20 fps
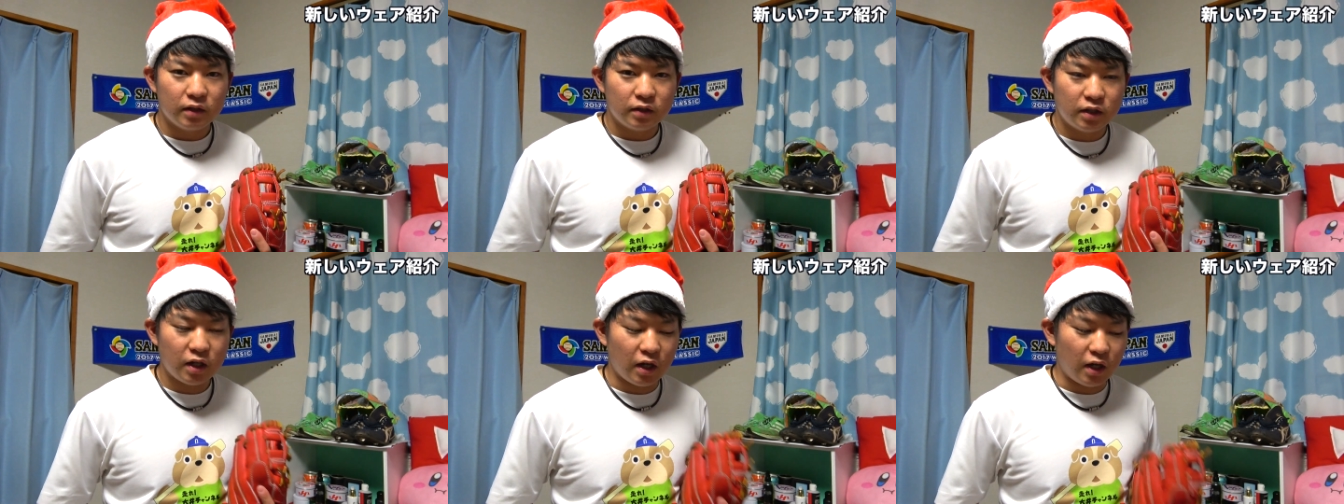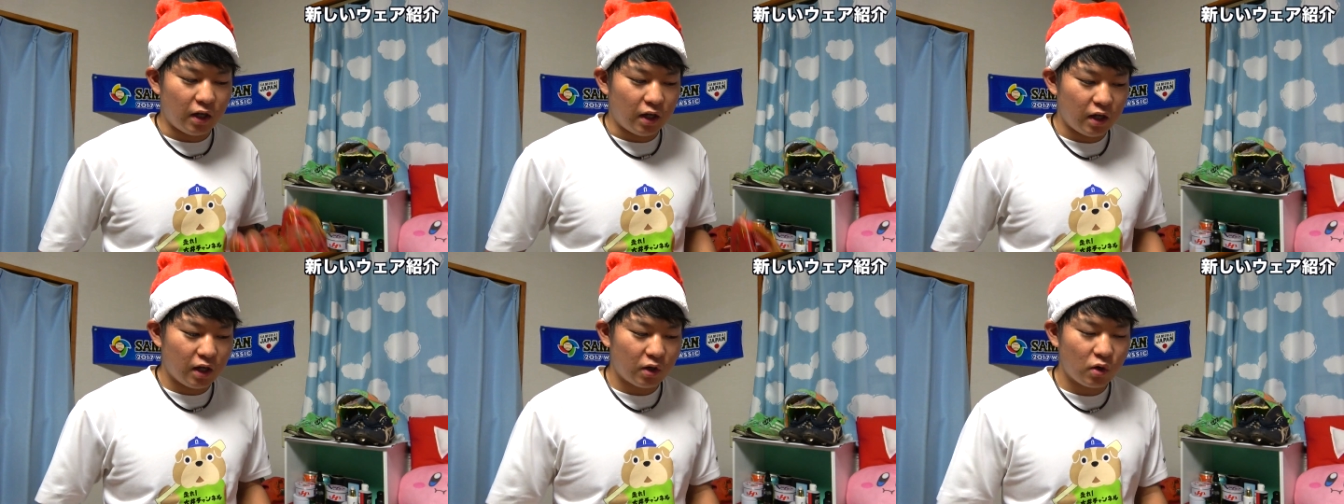
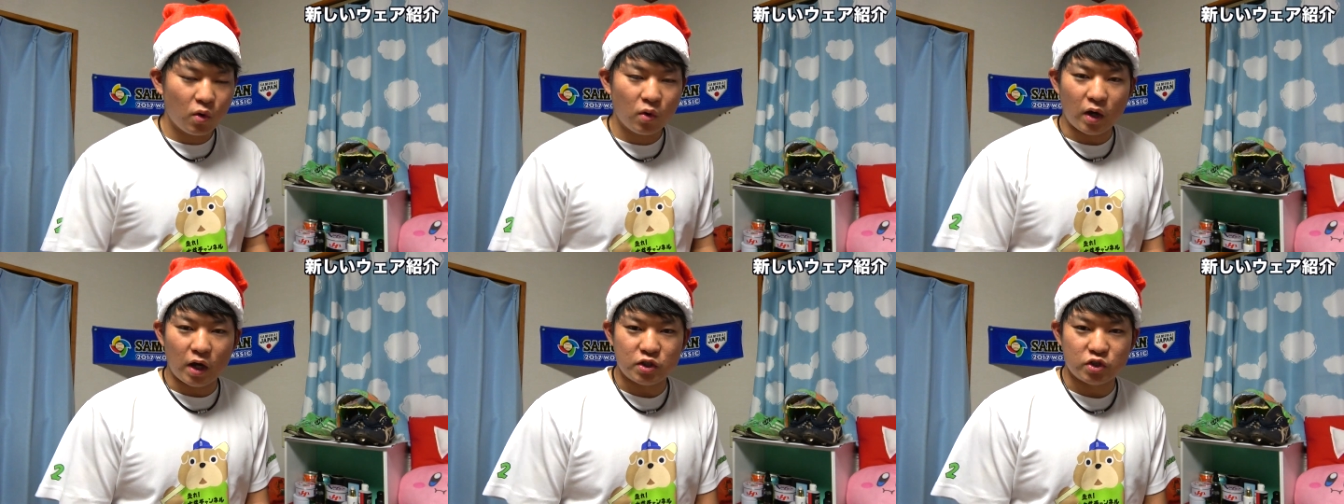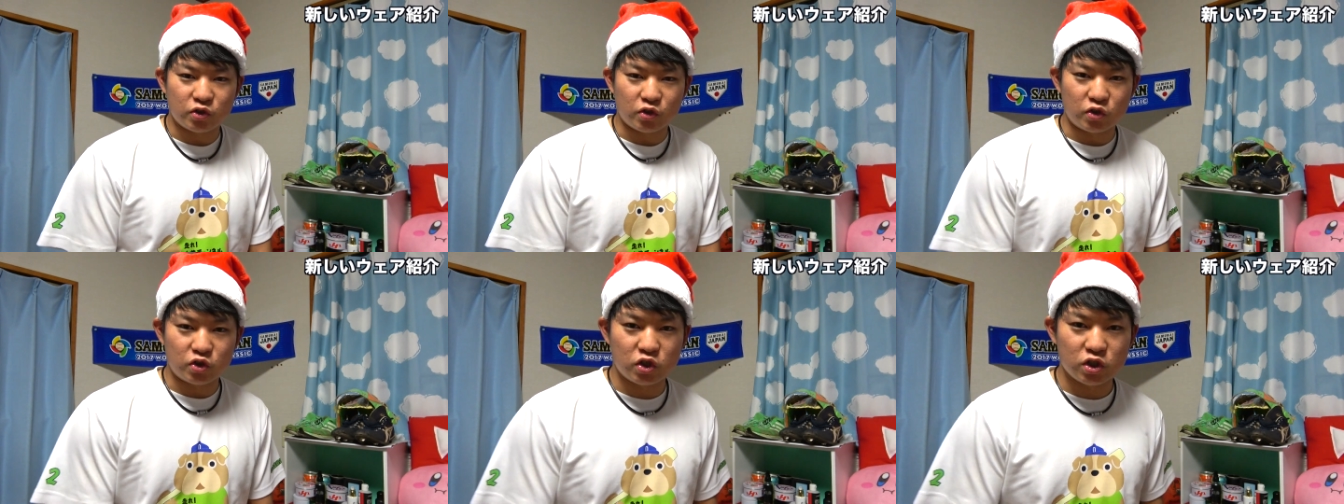で、えー、今回
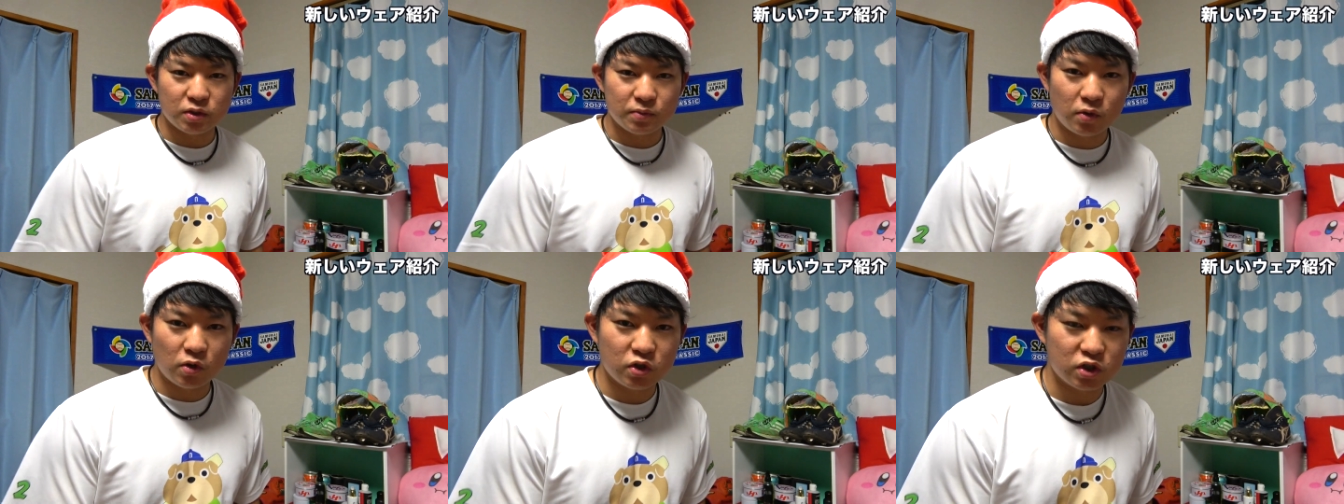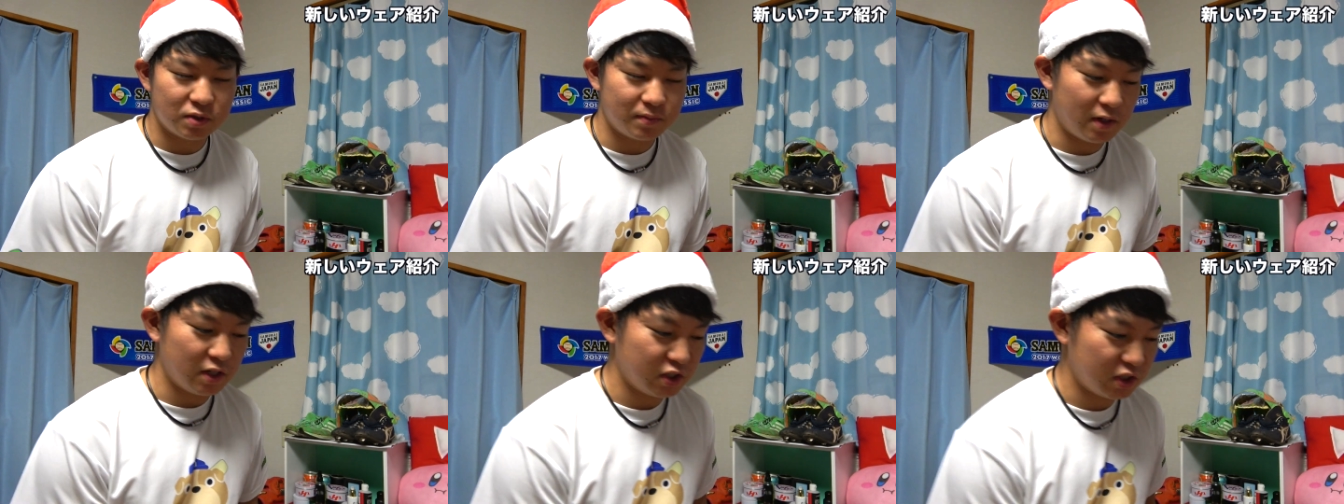ちょっと注文
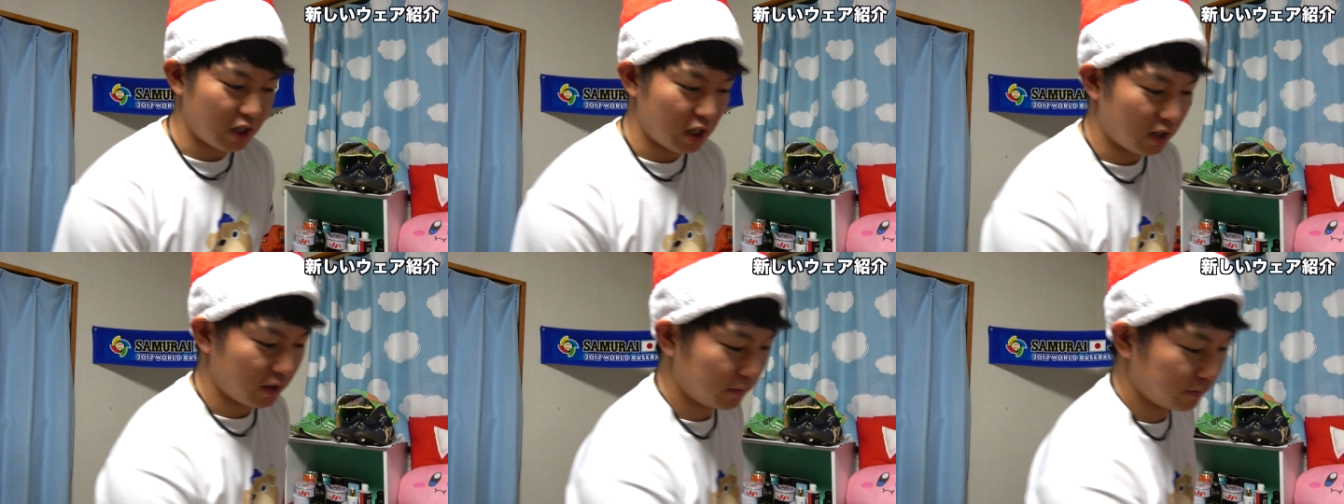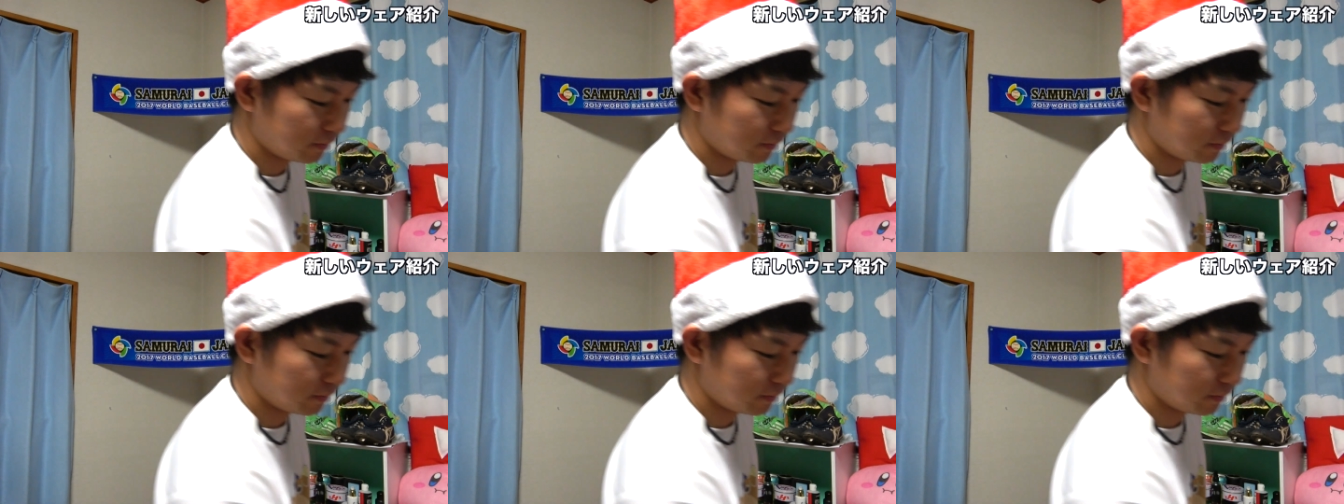しまして、